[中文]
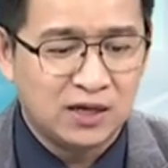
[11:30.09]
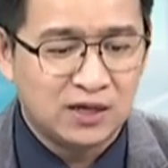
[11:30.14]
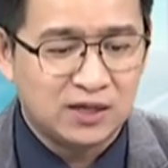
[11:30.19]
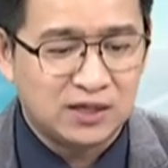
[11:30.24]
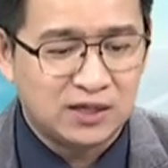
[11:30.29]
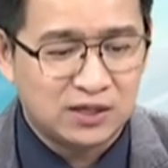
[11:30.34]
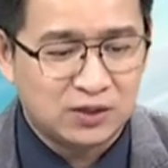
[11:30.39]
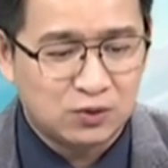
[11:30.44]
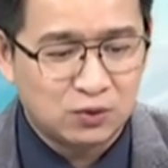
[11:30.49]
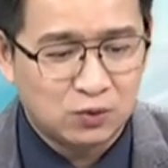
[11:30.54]

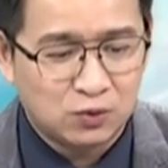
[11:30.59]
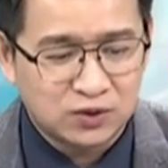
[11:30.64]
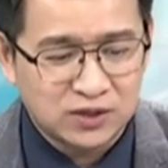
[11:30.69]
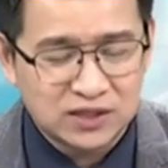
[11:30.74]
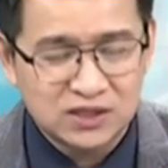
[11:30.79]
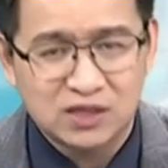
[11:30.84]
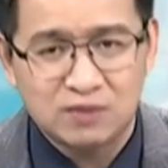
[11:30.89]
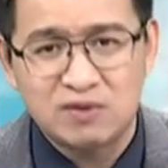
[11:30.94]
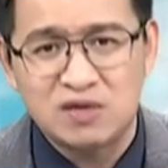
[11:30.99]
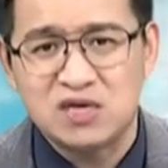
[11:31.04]
你如果
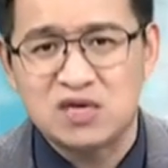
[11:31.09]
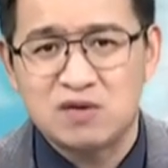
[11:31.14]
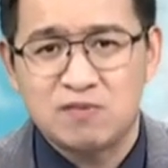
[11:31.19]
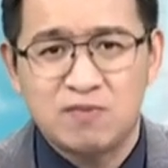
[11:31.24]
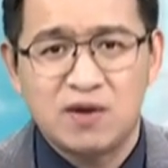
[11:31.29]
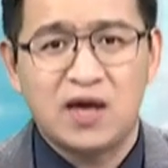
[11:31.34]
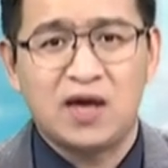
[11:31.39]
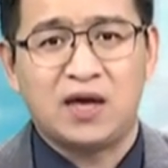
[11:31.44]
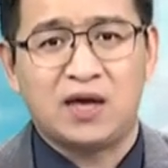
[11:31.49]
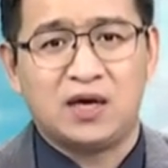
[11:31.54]
在这边一
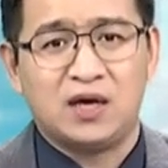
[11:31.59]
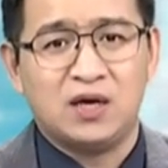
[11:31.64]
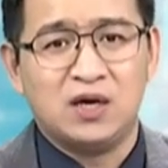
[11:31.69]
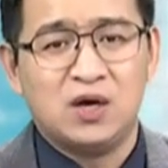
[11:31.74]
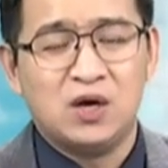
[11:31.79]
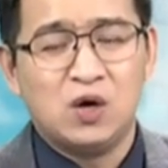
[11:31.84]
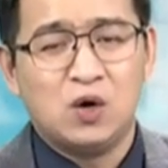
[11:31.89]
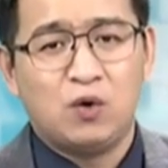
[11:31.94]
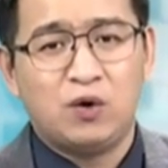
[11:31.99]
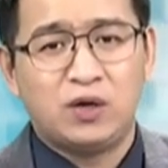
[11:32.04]
卖，
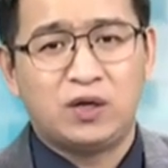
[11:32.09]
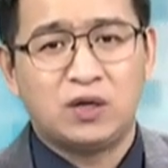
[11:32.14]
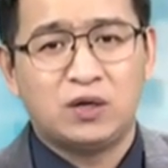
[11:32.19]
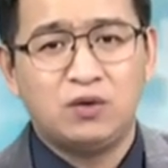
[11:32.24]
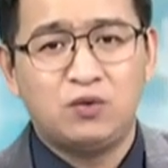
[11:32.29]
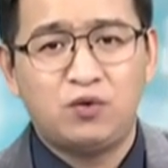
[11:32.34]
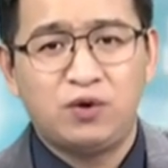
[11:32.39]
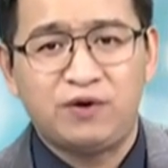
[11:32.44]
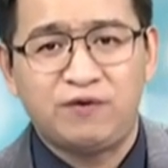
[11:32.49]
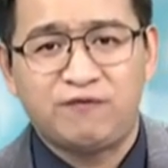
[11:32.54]
会跟
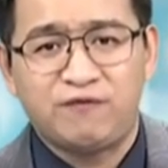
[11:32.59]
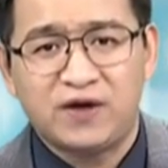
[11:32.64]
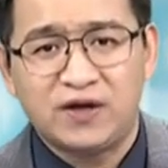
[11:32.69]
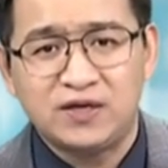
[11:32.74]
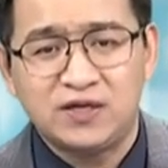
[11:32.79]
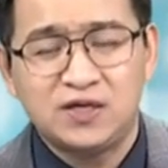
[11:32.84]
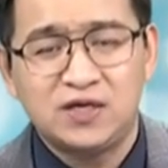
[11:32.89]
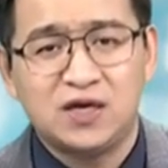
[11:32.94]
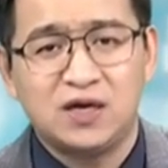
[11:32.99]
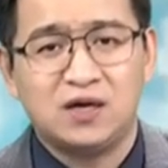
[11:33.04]
瑞凡
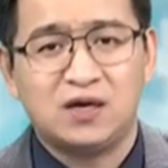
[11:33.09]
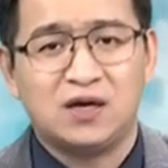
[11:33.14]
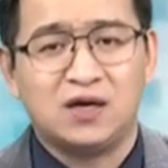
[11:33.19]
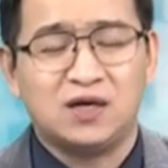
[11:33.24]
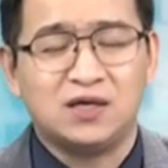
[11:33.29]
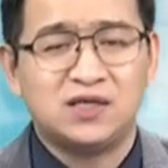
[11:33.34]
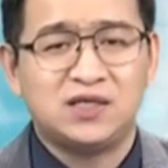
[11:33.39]
一样啊，